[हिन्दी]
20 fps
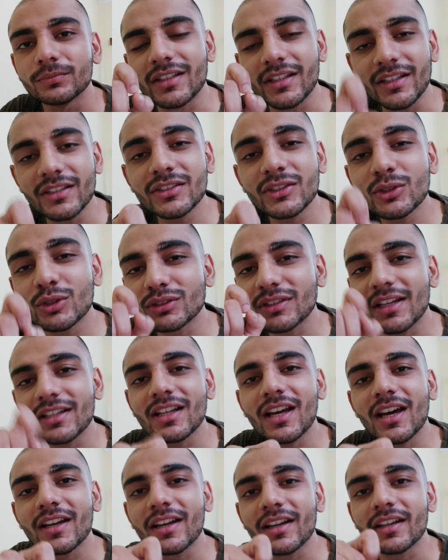टी से होता है
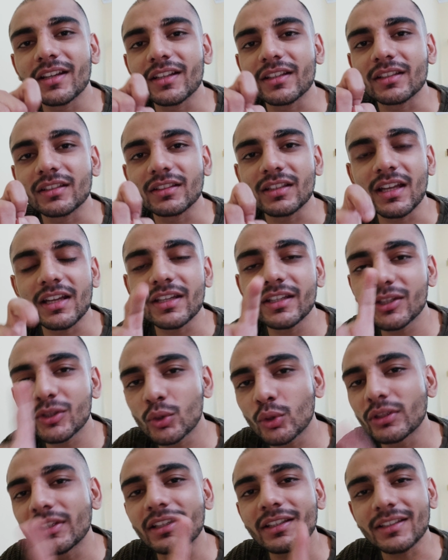टारगेटिंग यानी कि
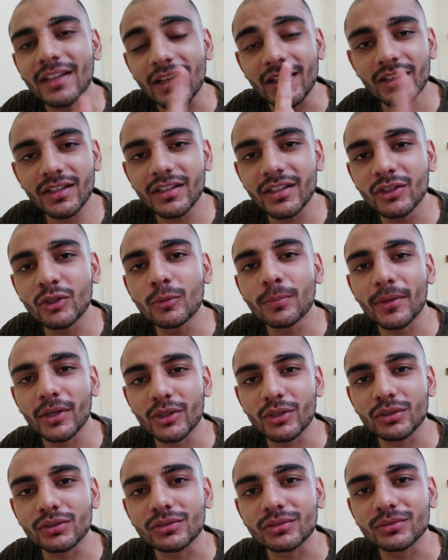कोई कैटेगरी को
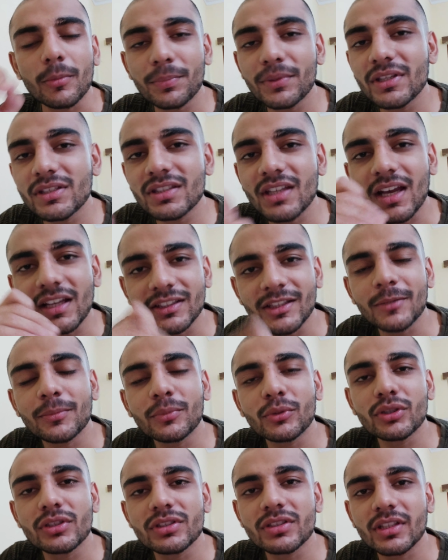पकड़ो और पी से आता है
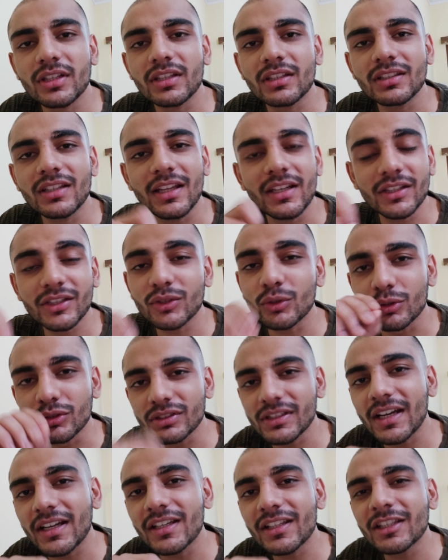पोजिशनिंग यानी कि उस
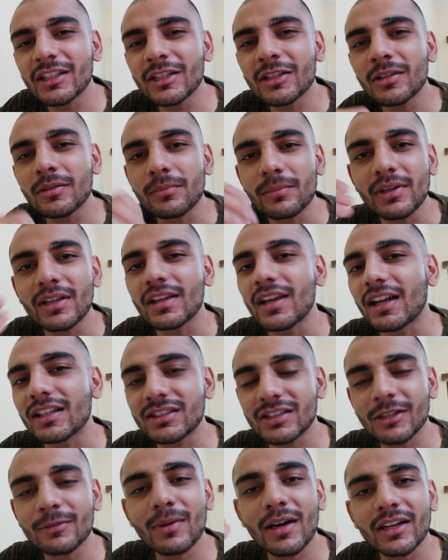कैटेगरी में
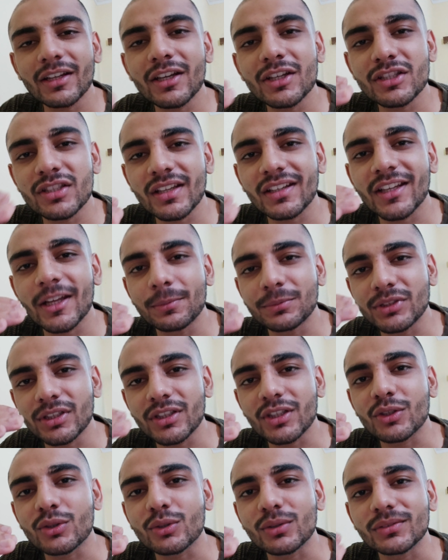अच्छा मार्केट शेयर कैप्चर
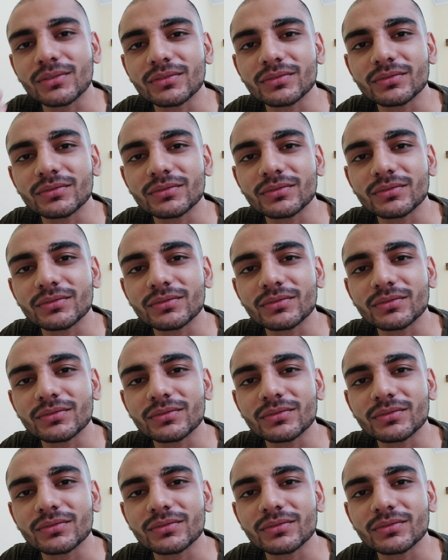करो